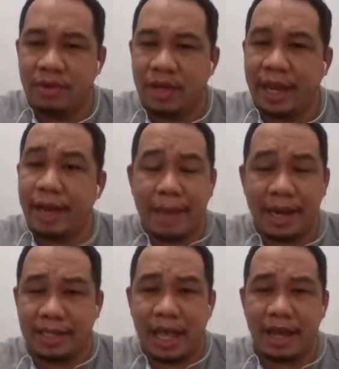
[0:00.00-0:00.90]
Again,
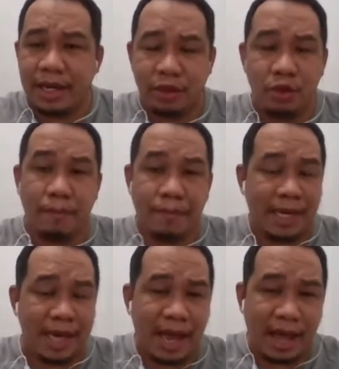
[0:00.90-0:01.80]
para sa akin, ito yung
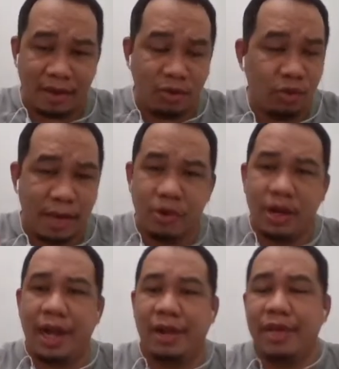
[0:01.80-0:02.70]
pinaka una mong
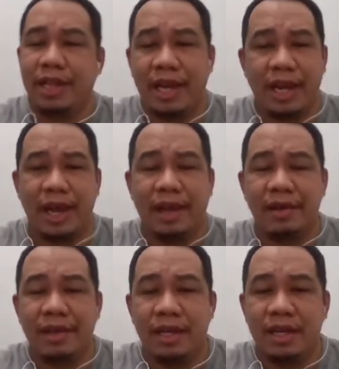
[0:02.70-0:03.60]
gagawin talaga.
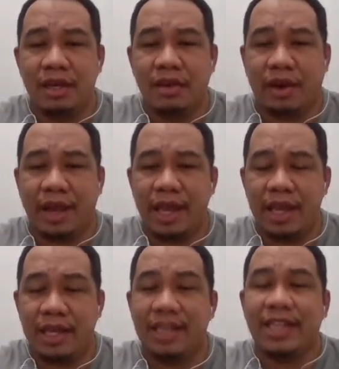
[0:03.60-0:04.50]
Okay?
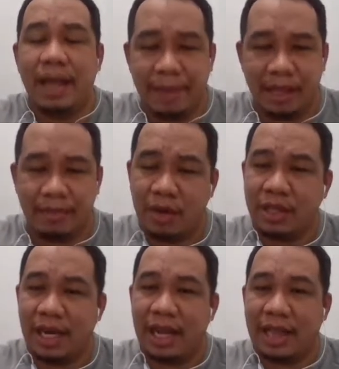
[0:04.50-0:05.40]
Is dapat meron
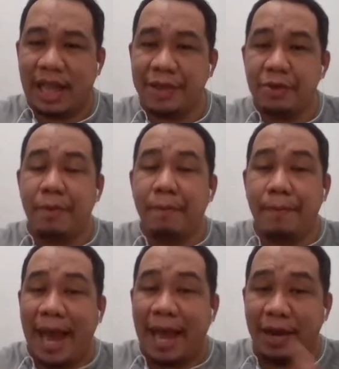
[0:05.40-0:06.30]
talaga tayong
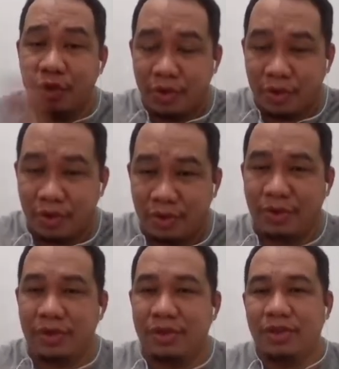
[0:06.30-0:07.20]
plano
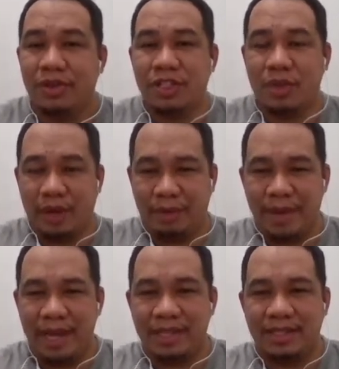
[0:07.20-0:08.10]
sa
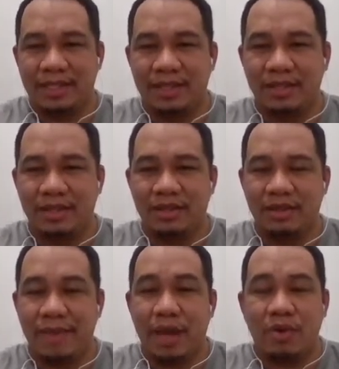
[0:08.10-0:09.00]
workplace.
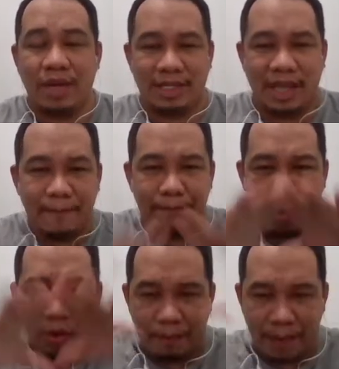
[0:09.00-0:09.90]
Merong isang
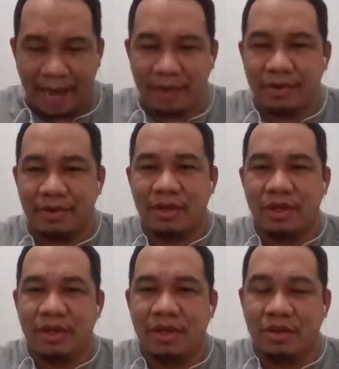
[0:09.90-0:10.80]
buong plano.
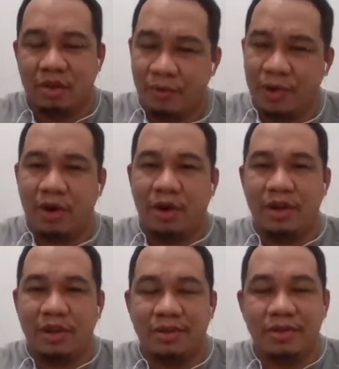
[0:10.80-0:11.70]
Overall,
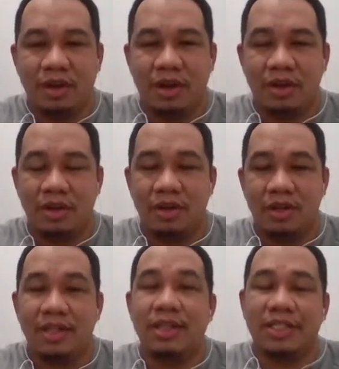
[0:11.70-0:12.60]
no?
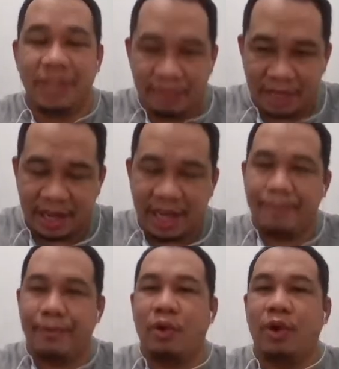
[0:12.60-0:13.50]
The Safety and
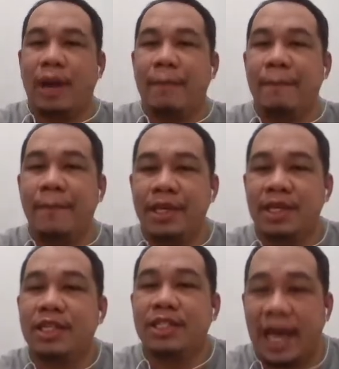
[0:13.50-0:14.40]
Health Program.
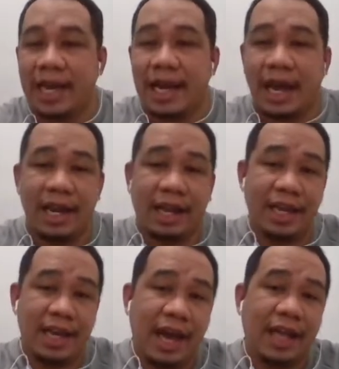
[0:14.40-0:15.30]
Diyan
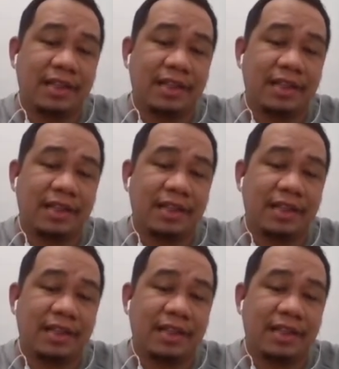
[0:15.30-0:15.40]
nakalagay lahat.